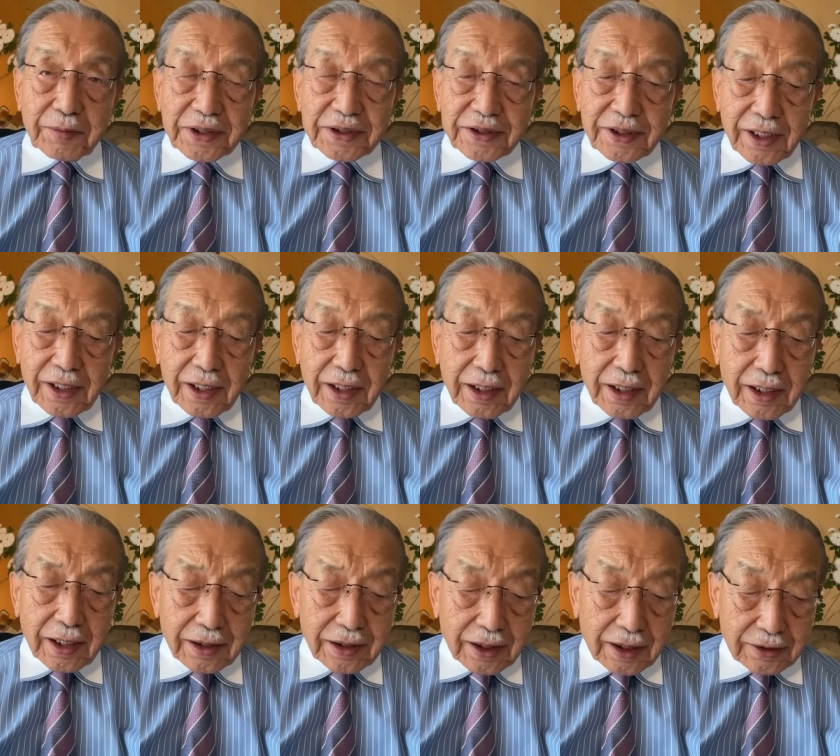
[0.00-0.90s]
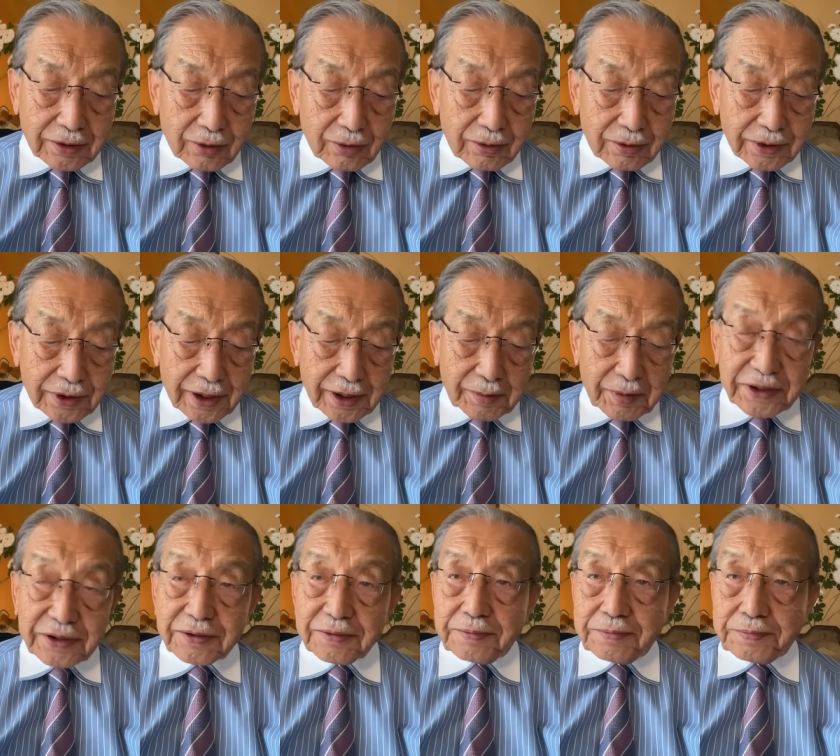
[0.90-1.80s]
ましてありがとうござい
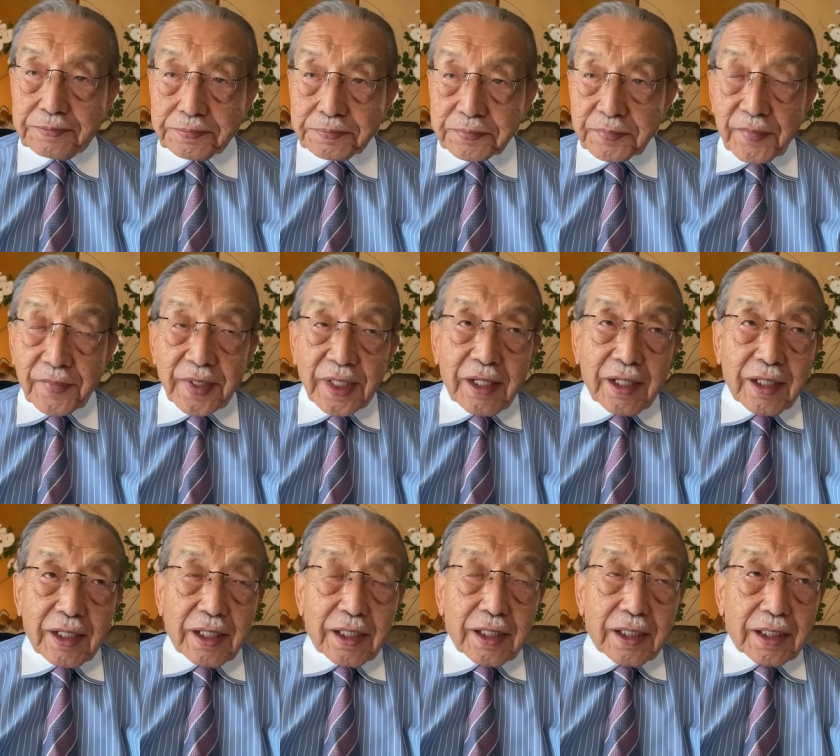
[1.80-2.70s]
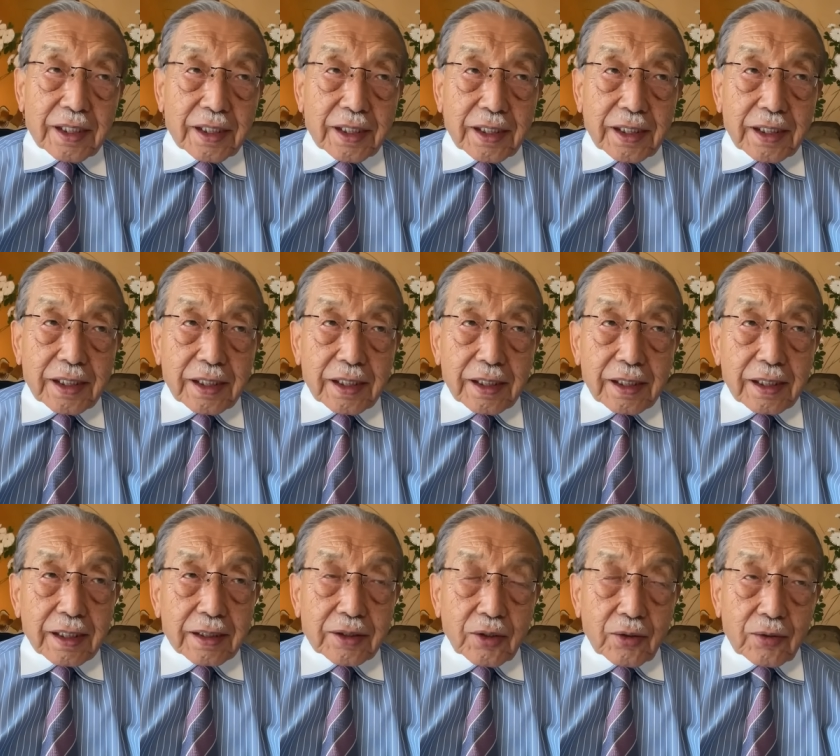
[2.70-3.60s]
ます。今
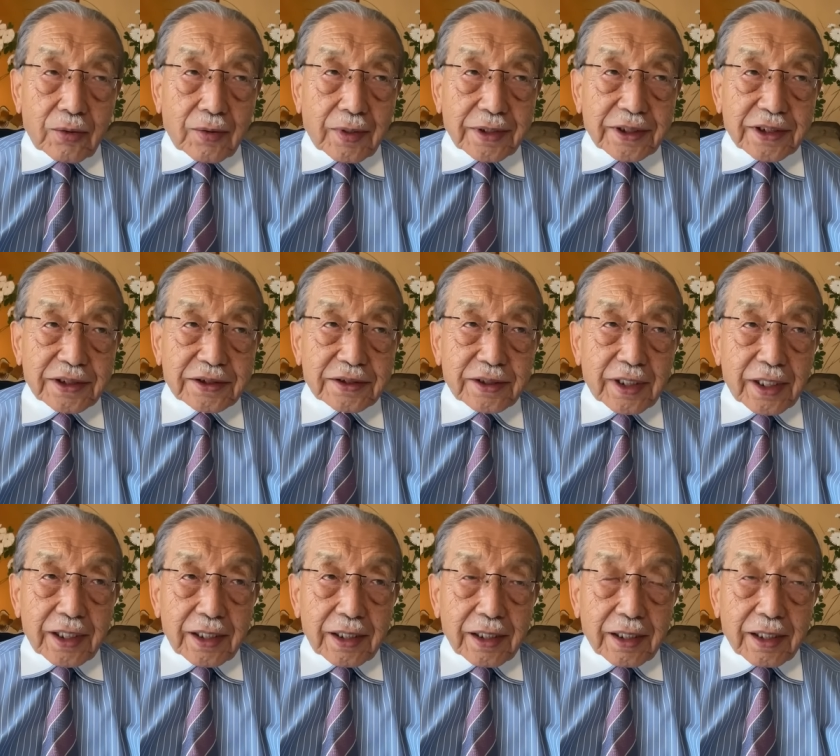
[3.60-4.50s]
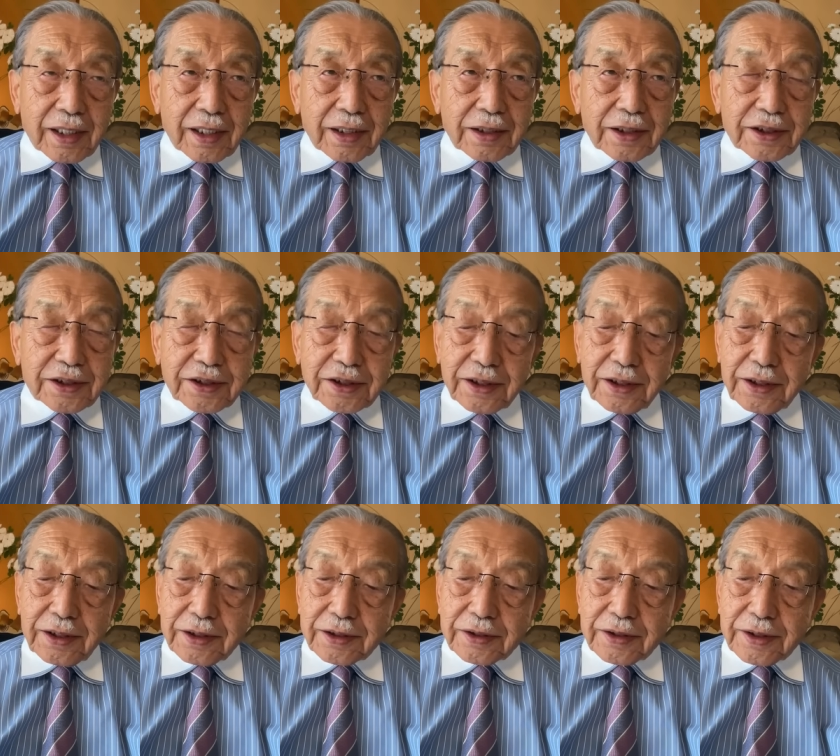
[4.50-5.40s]
日はですね、日
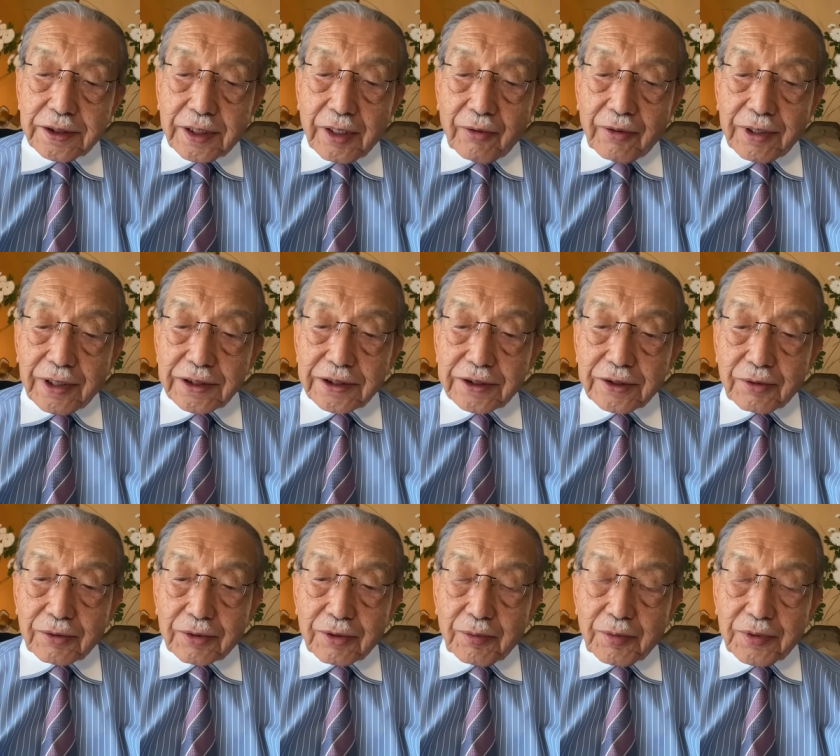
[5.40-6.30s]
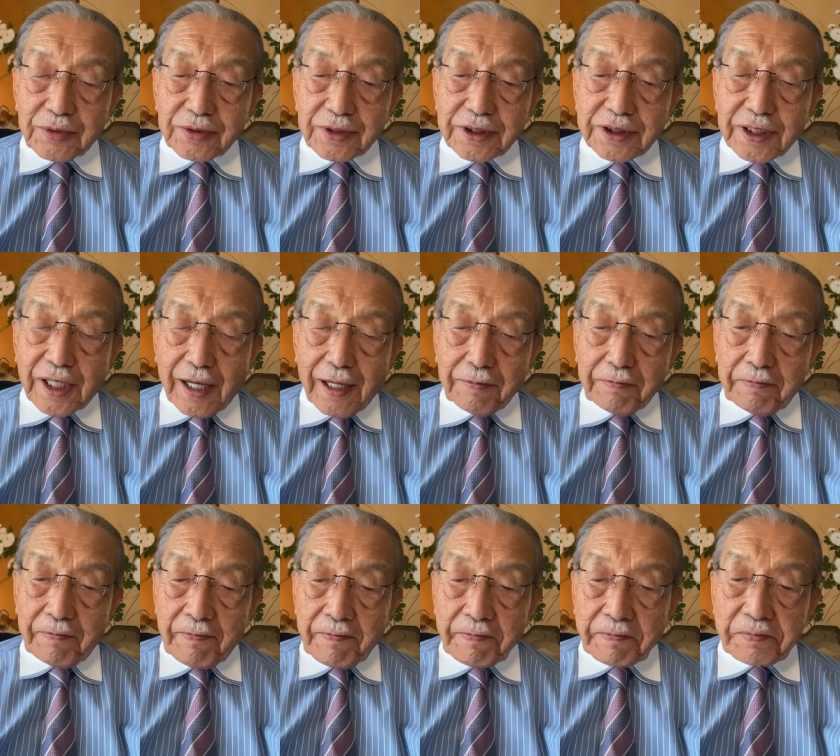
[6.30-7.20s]
銀についてお話ししようと思うんですが、
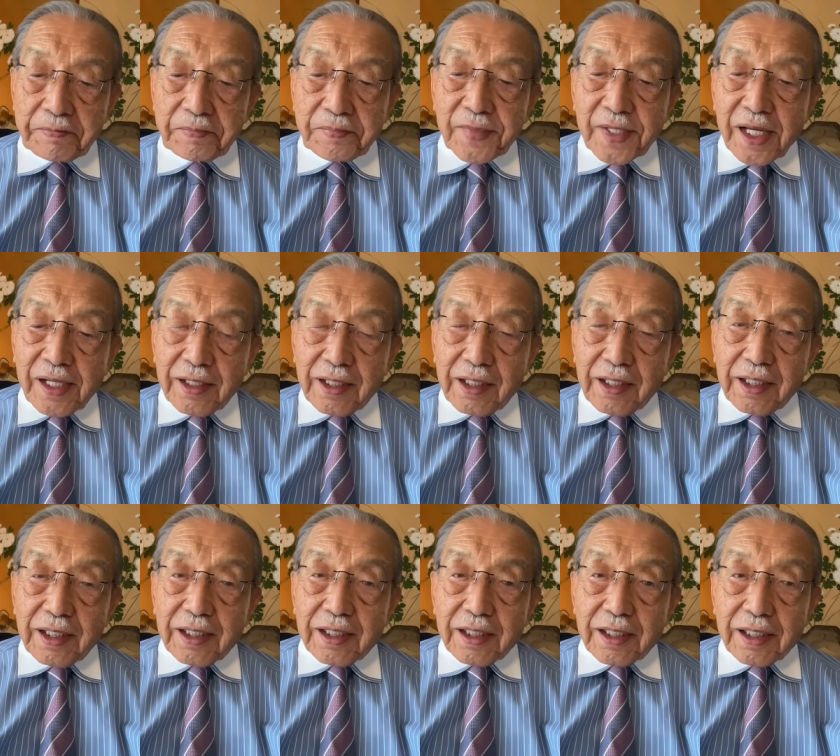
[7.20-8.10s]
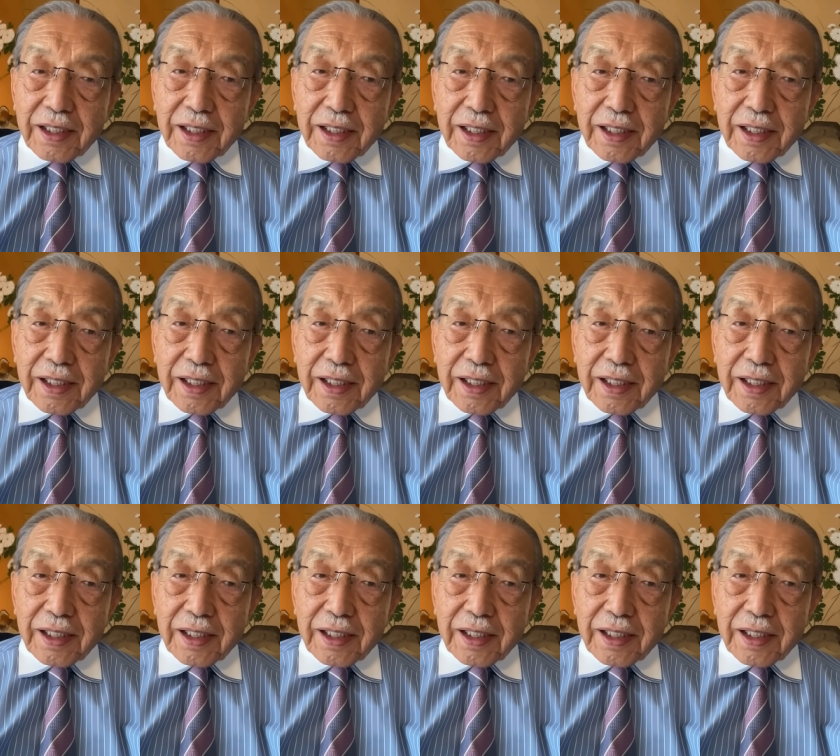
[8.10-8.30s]
昨